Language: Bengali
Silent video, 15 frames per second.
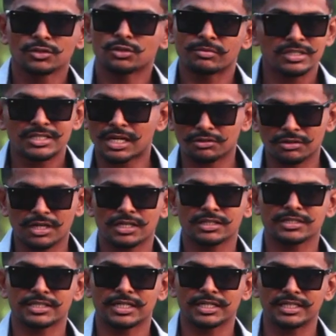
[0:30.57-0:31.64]
তোমরা জানো না
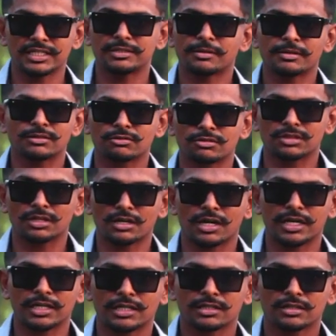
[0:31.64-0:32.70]
যে সেটিং কীভাবে করতে
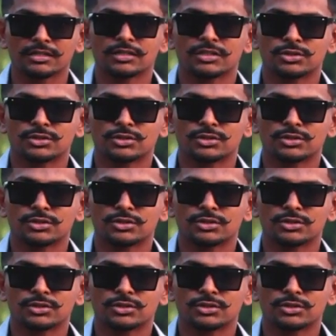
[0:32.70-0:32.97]
হয়